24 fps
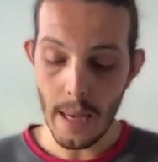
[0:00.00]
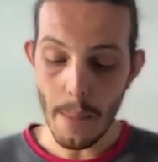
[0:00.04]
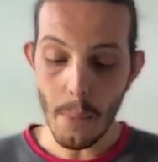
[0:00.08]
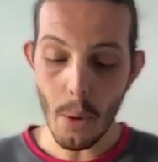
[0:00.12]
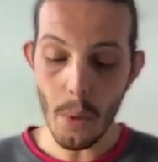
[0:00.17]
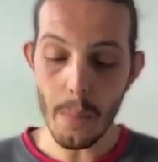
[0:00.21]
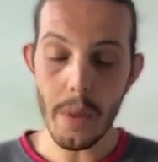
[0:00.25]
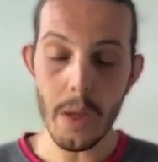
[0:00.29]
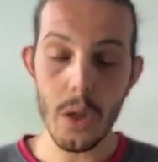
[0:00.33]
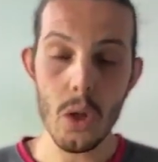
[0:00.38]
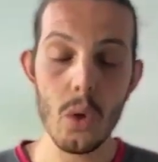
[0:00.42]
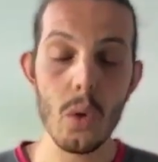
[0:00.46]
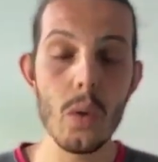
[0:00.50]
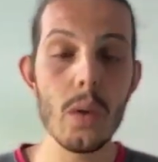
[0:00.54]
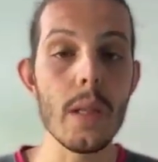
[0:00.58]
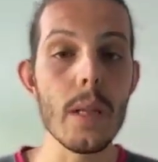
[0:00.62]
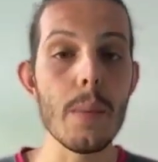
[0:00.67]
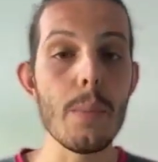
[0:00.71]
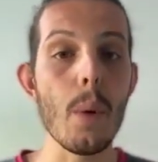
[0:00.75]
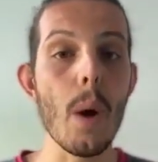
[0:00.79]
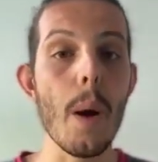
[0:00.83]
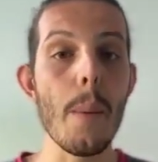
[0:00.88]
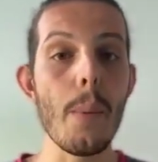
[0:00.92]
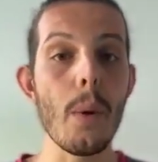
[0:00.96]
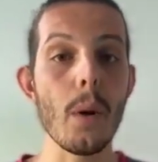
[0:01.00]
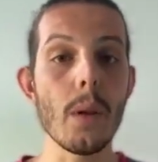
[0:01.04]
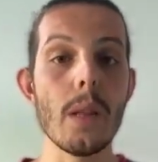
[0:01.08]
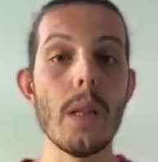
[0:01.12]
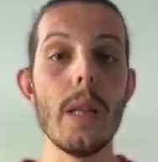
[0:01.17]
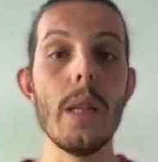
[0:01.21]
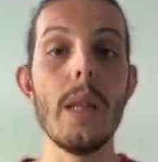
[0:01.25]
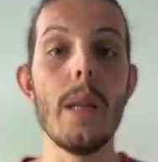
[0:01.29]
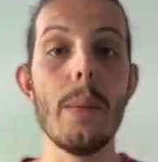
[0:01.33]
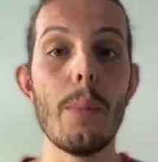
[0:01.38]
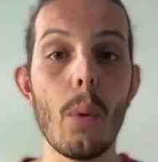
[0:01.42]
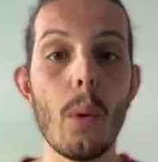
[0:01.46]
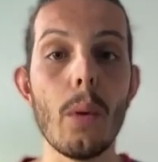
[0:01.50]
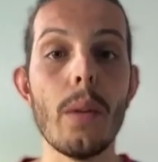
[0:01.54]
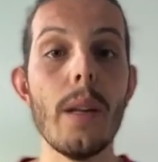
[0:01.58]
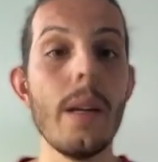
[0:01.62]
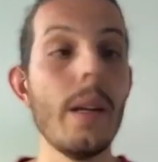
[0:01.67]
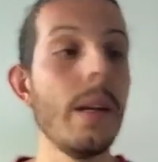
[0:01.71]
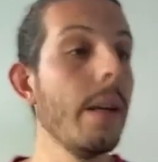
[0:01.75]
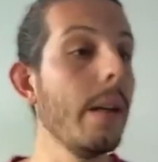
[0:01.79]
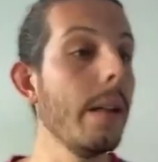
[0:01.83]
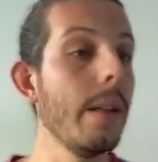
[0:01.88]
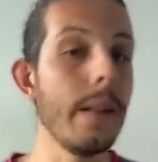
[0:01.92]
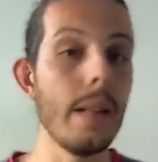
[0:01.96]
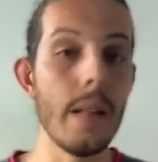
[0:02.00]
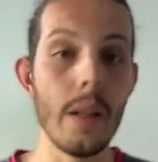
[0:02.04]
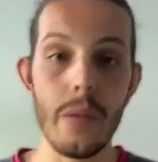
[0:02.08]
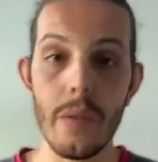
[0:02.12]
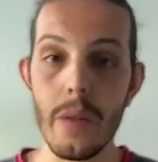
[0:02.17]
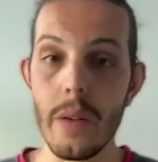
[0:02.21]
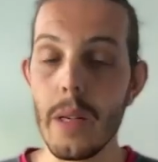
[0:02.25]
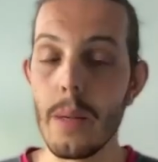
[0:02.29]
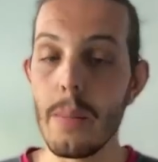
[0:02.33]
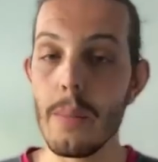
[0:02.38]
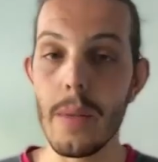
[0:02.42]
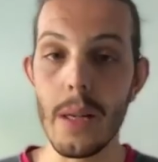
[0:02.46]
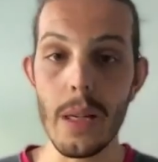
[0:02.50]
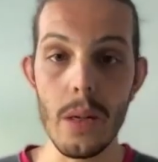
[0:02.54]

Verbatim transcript: La première chose, c'est pour apporter des protéines, des fibres,